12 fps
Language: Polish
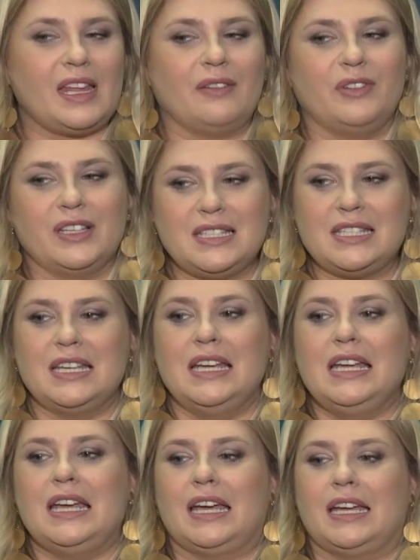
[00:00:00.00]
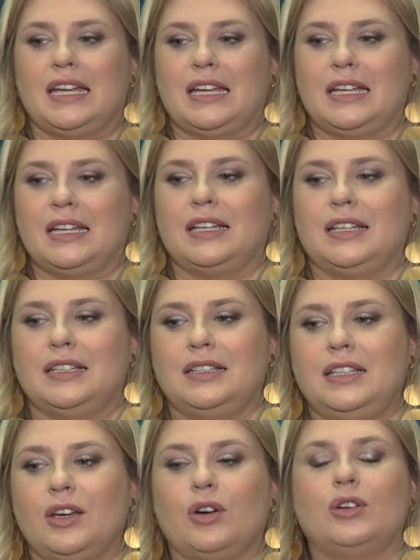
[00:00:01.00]
Więc e,
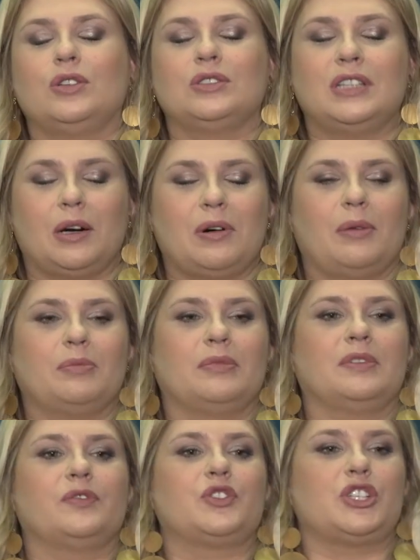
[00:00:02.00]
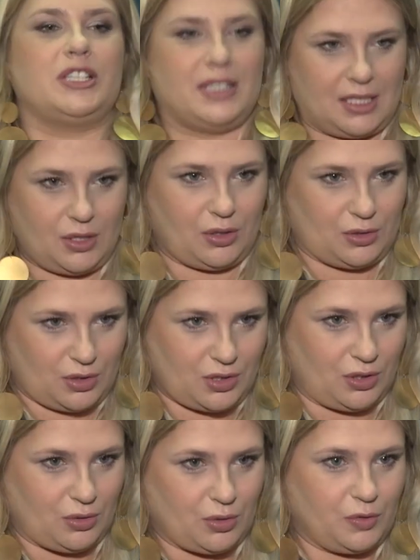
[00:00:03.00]
nie oglądałam wszystkich
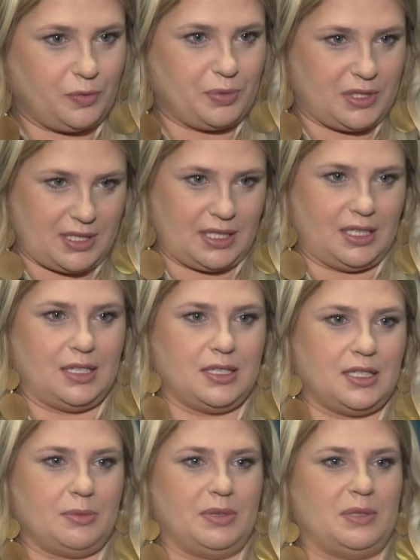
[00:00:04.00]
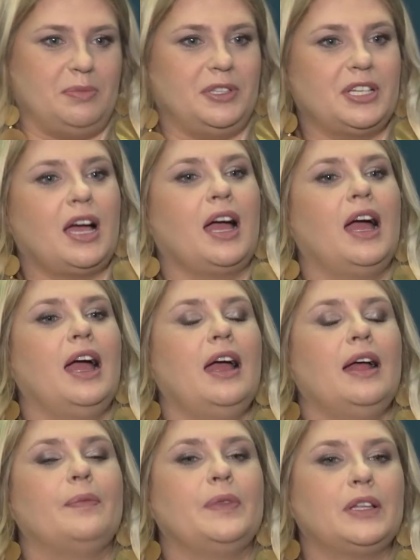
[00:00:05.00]
odcinków, przyznaję się, bez bicia.
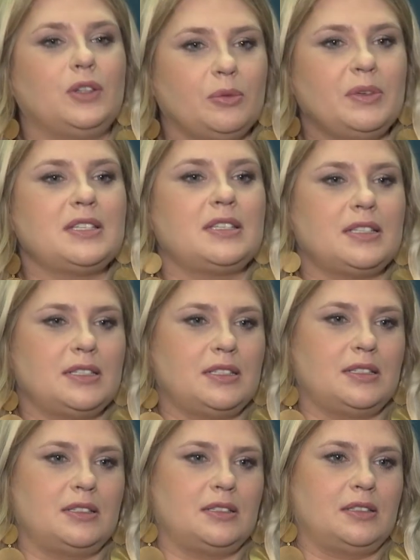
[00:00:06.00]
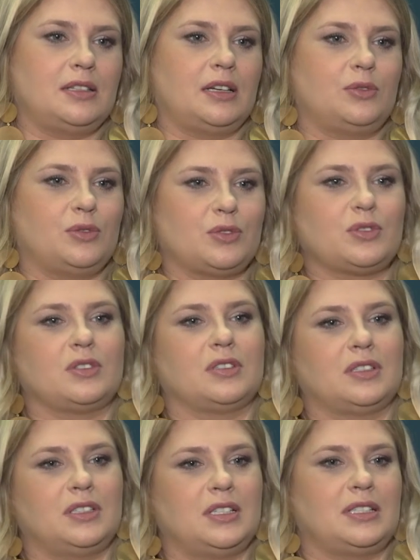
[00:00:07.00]
Natomiast e, jak już
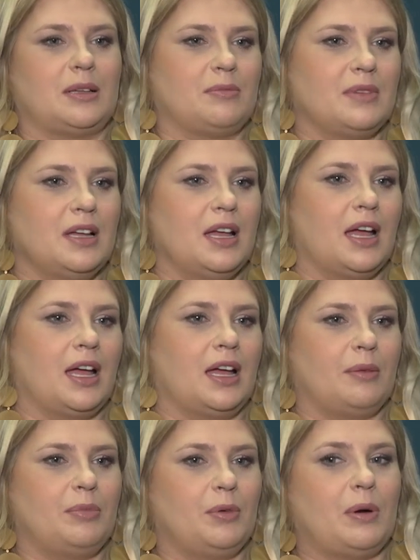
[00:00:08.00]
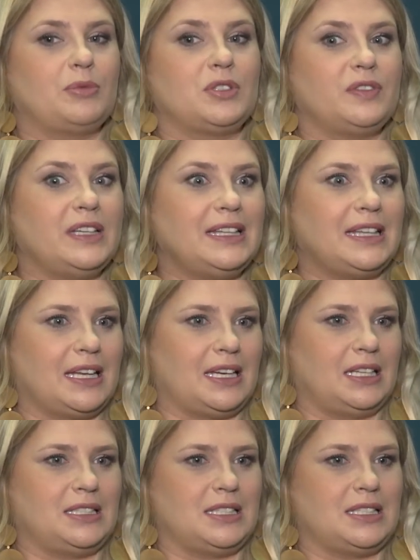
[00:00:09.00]
gdzieś tam e, byłam, czy w
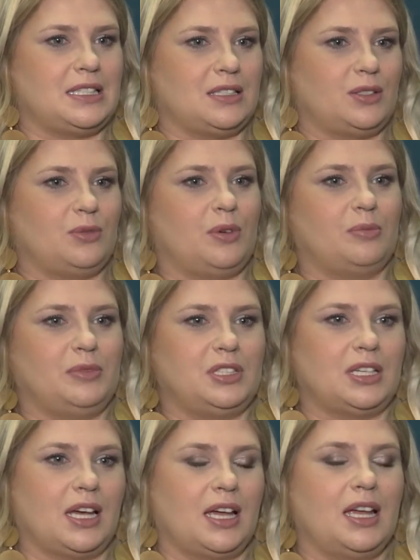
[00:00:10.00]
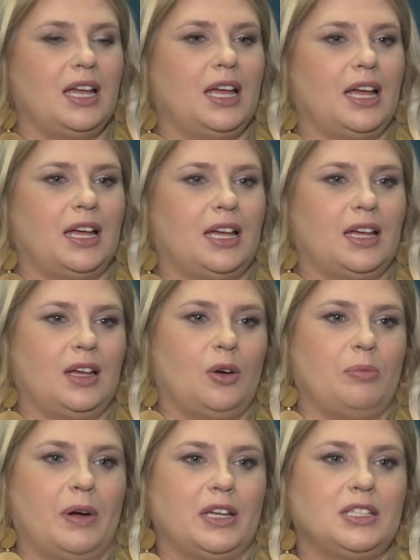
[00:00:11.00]
internecie zdarzyło mi się e,
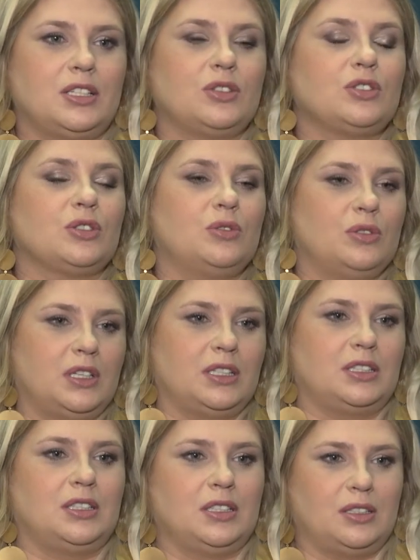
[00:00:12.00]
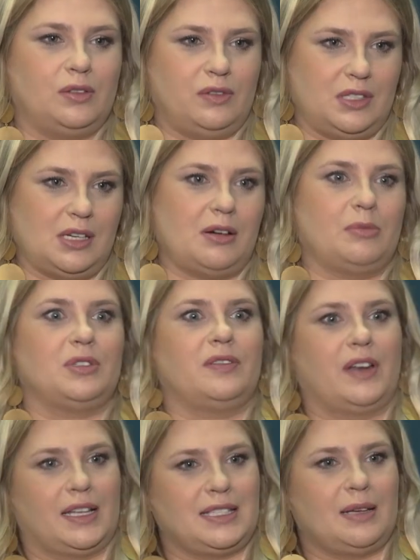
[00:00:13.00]
obejrzeć, no szczególnie jak się dowiedziałam, że
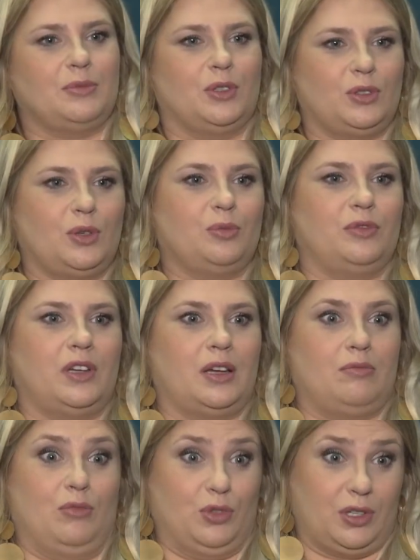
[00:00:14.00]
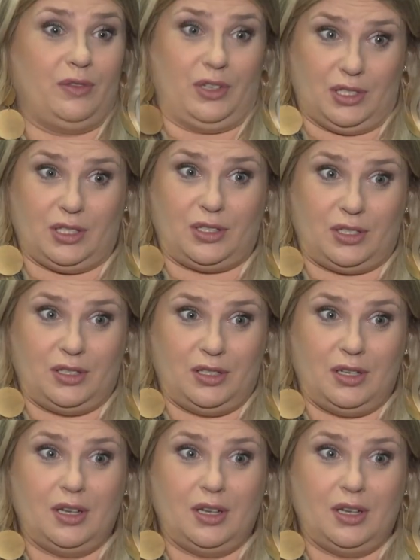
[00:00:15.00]
wracam, no to mówię, muszę wiedzieć,